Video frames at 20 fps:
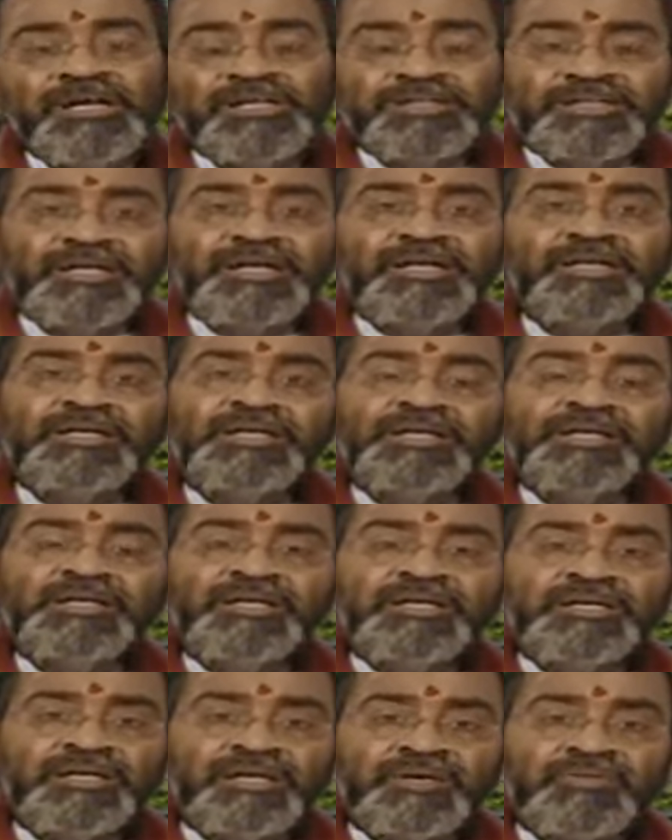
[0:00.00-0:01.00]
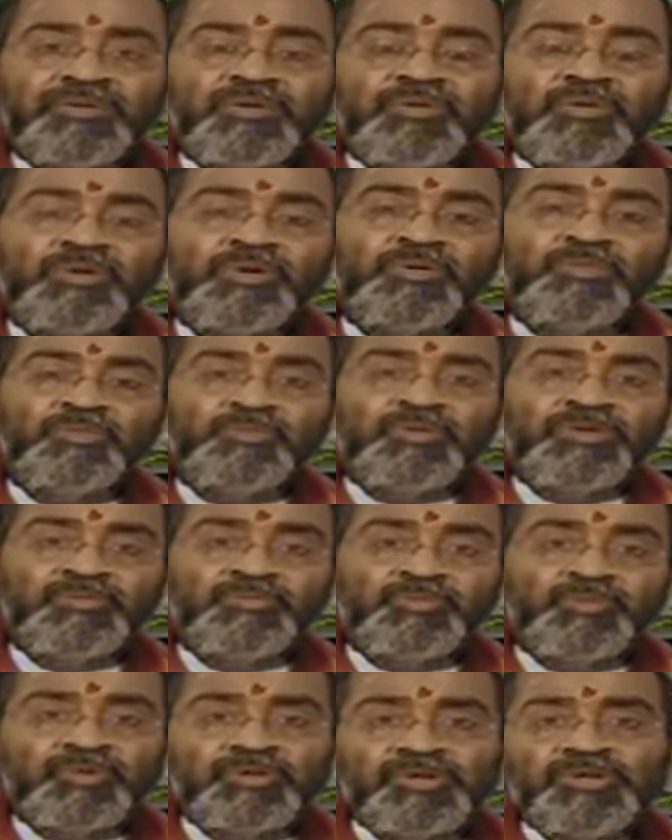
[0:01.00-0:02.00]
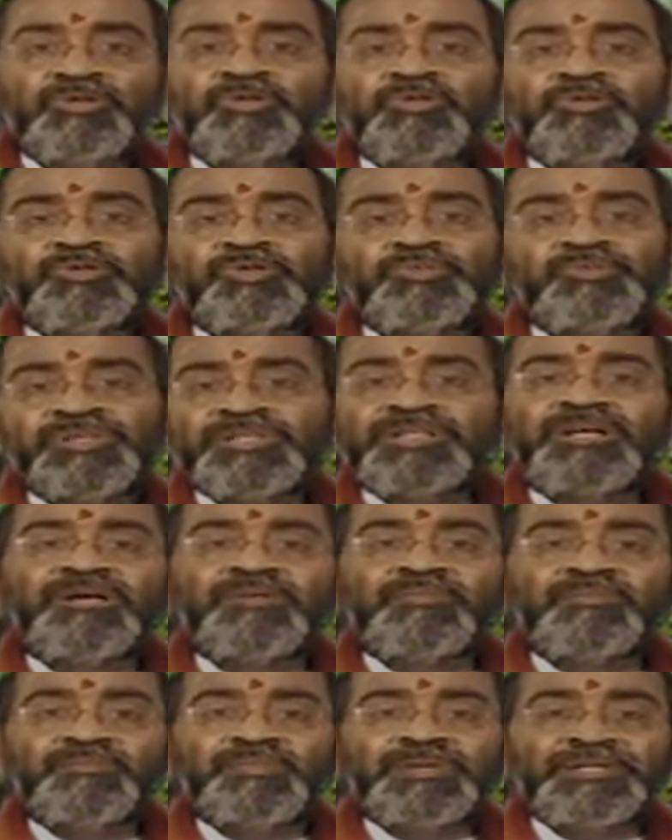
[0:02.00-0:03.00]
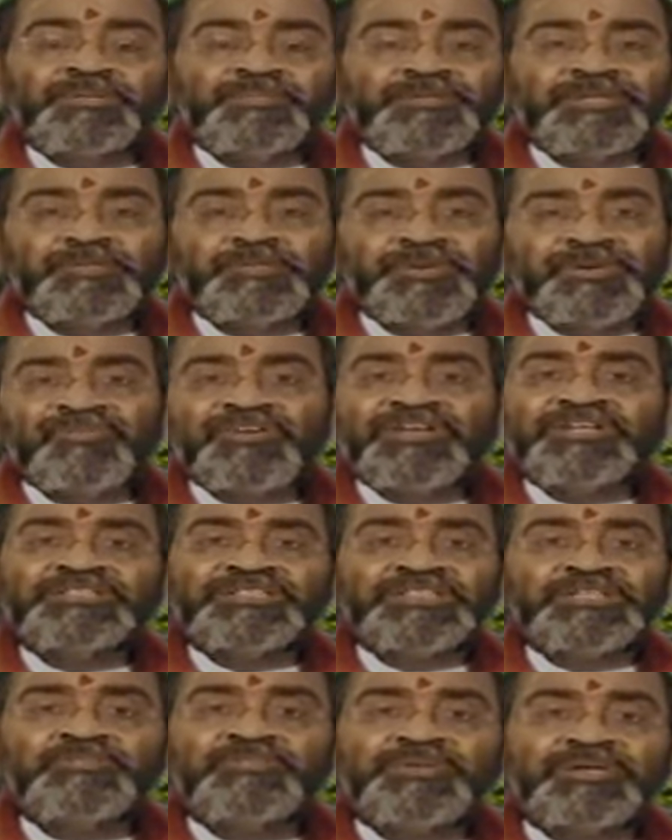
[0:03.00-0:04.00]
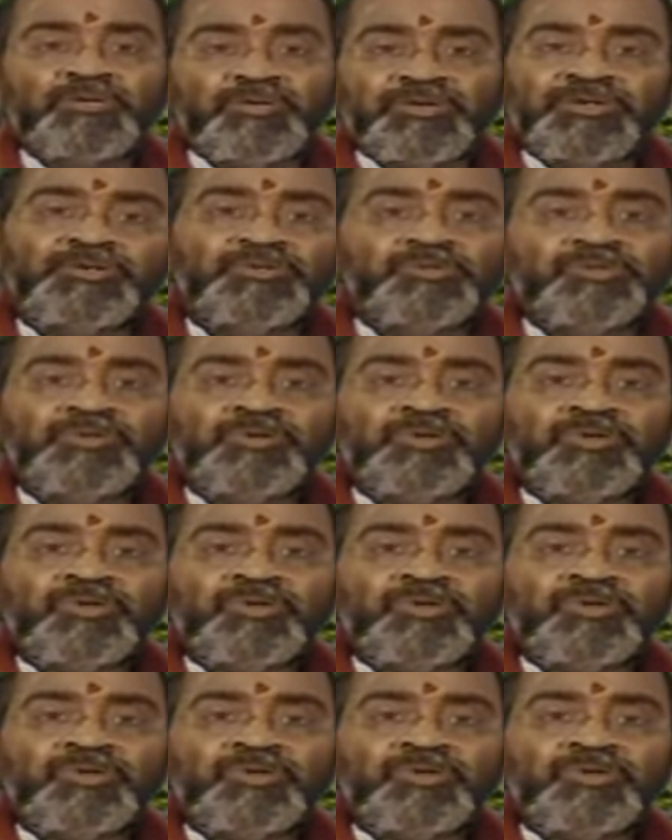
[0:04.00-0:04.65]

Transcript: అంతేగాని ఎవరో ఒక పుట్టినరోజు మీద పెద్ద పెద్ద పర్వాలు చేయడం మనకు ఉండదు